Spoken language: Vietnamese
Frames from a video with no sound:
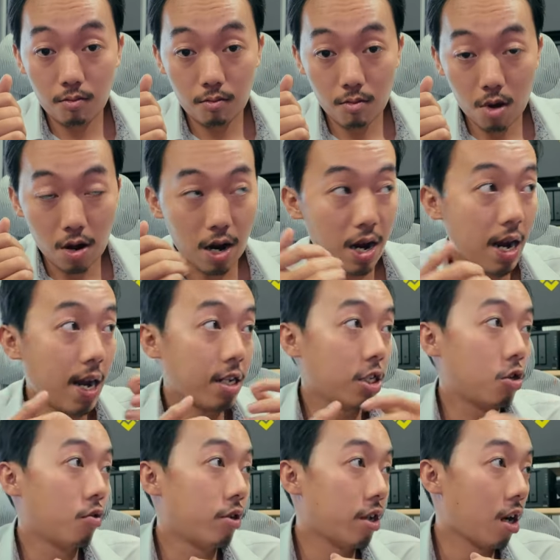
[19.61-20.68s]
bọn hai
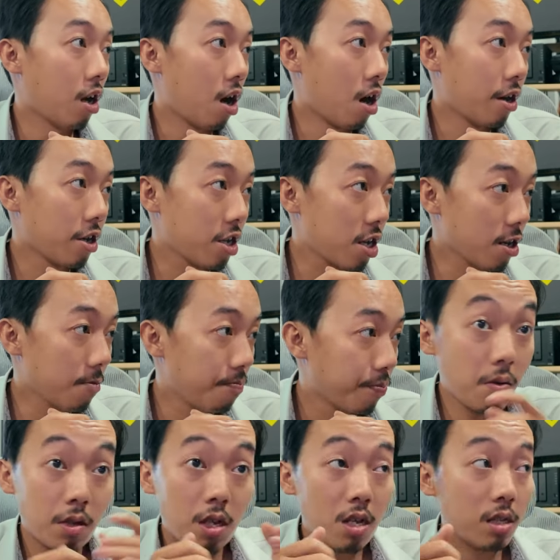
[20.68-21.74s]
chôn này nó nếu
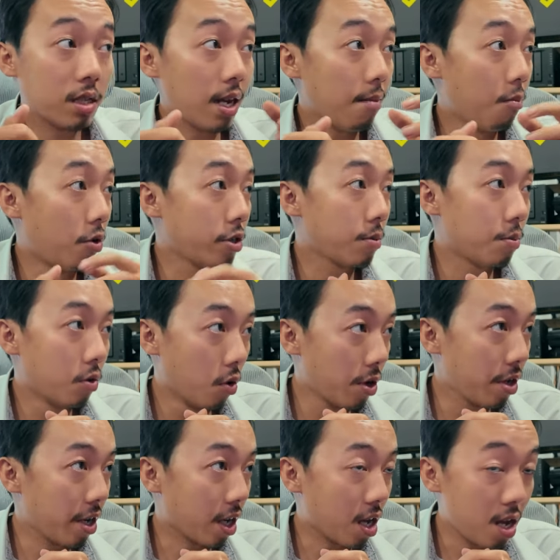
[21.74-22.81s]
vì thế sao môi chùm nuốn để